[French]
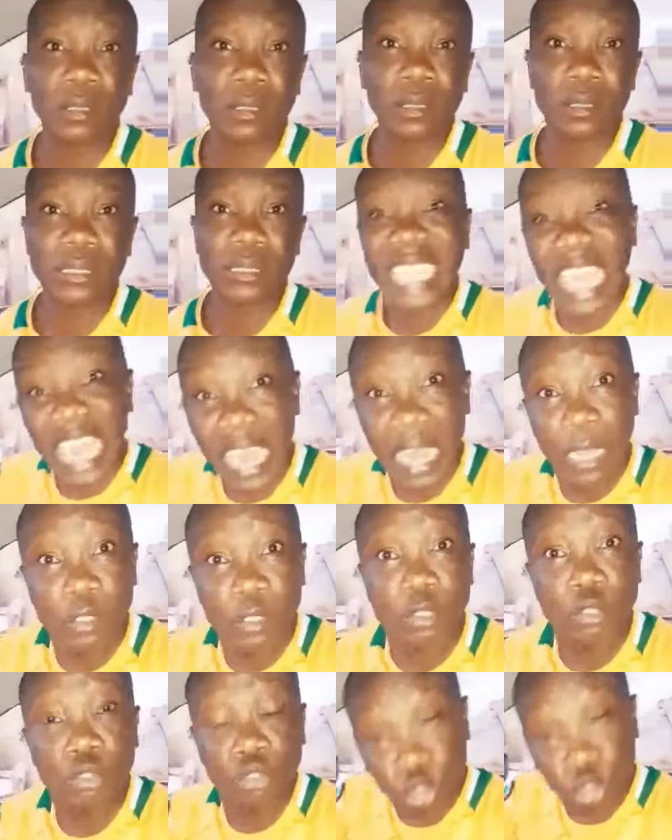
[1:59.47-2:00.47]
ça,
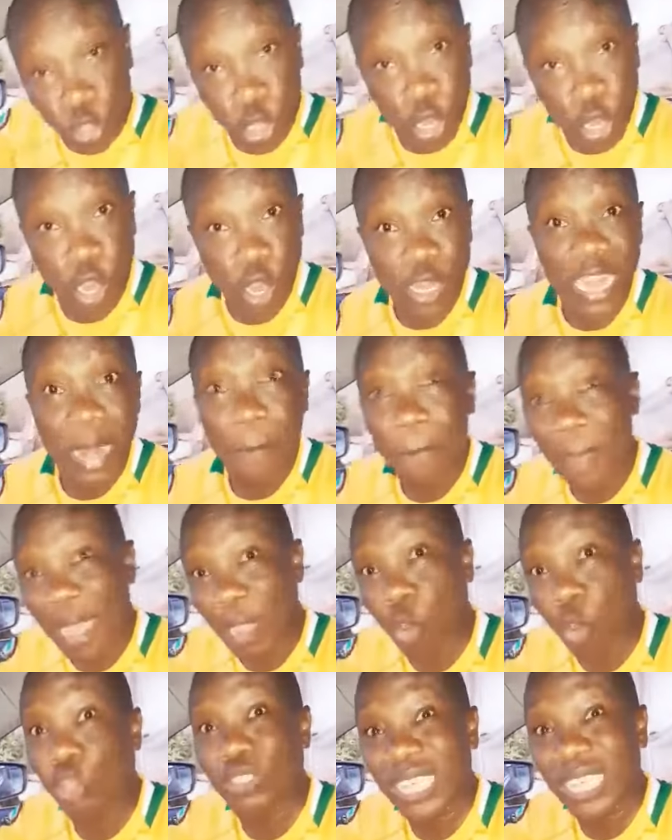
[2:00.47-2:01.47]
Dieu n'est pas
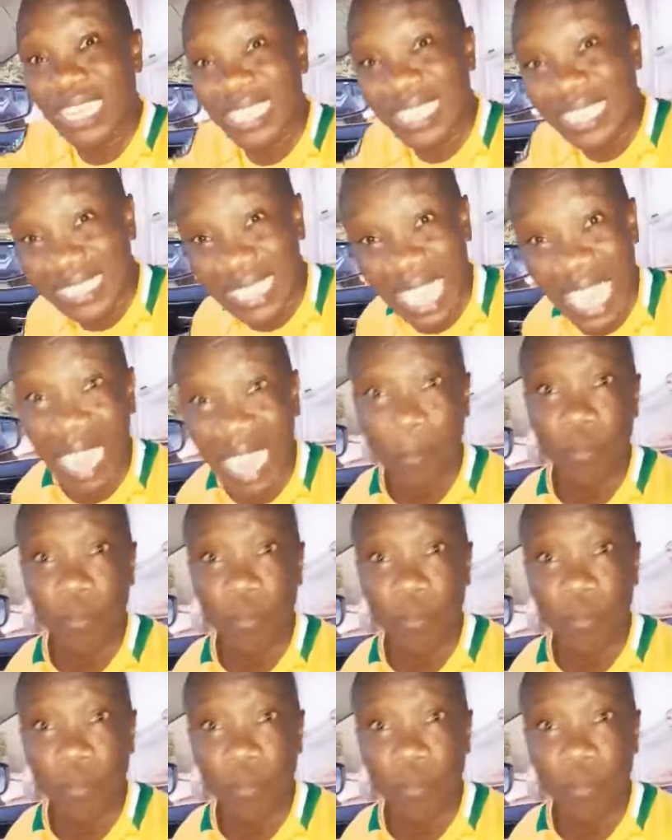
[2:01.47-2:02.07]
content de ça.